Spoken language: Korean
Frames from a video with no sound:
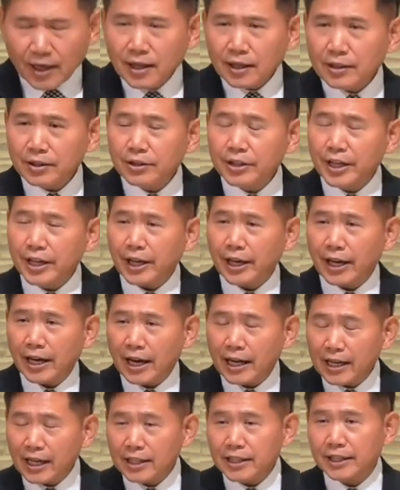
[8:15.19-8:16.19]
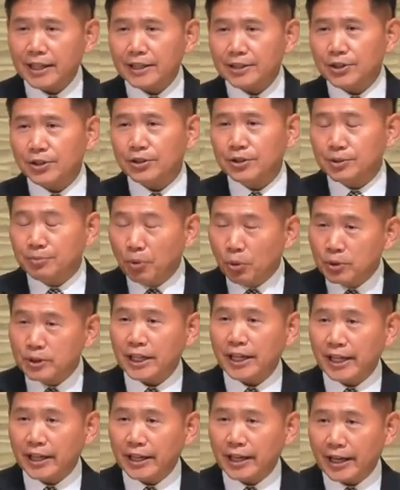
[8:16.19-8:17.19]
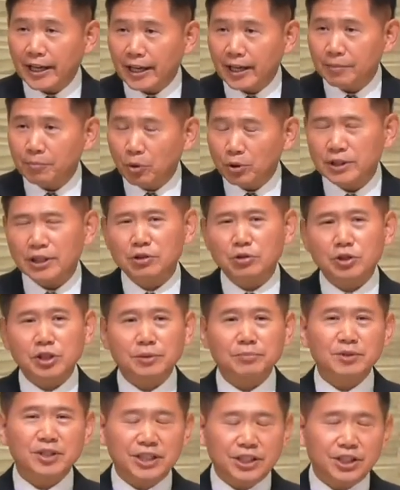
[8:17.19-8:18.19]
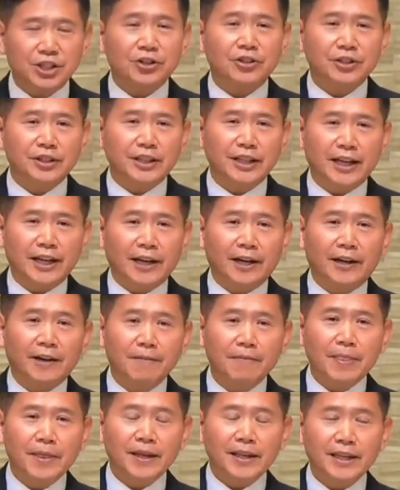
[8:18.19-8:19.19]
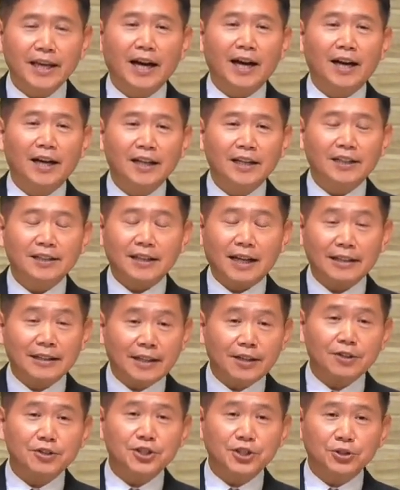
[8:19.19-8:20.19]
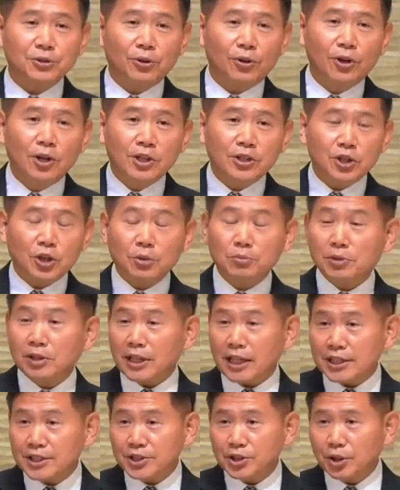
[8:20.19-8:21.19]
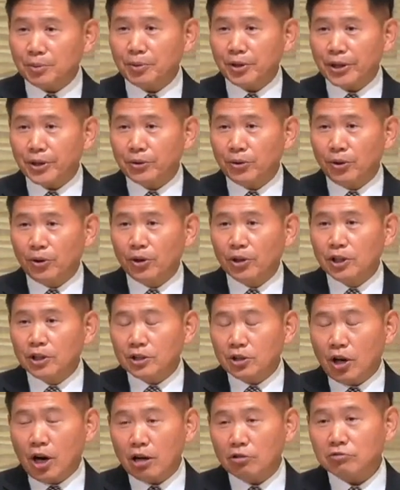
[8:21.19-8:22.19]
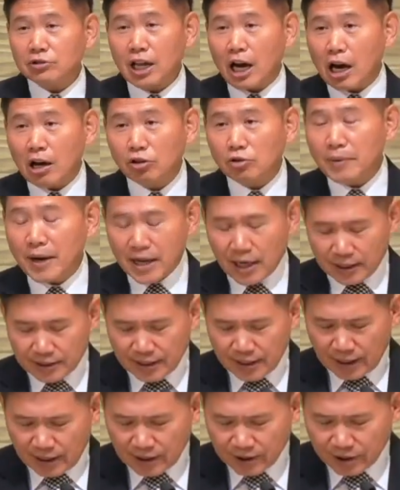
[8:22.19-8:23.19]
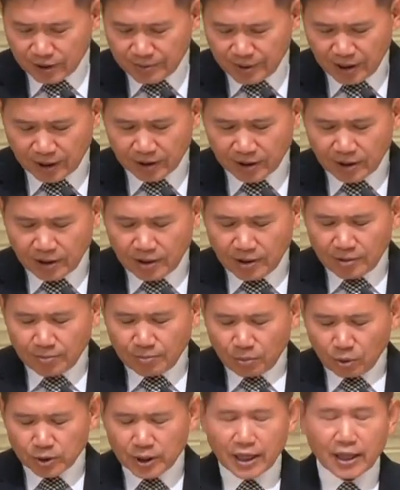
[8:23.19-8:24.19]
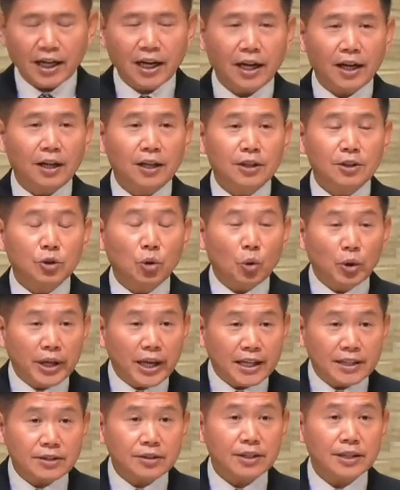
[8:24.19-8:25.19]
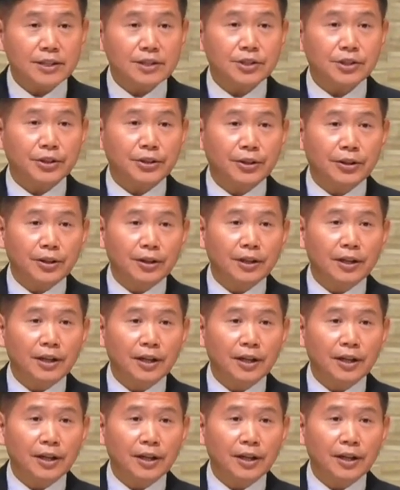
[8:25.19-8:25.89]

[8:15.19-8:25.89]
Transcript: 그러니 하나님께서 그 모세에게 모세도 지금 지쳤는데 야 다 때려치고 저놈들 다 쓸어버리고 너하고 나하고만 가자. 그러면 모세가 동의했어야지요.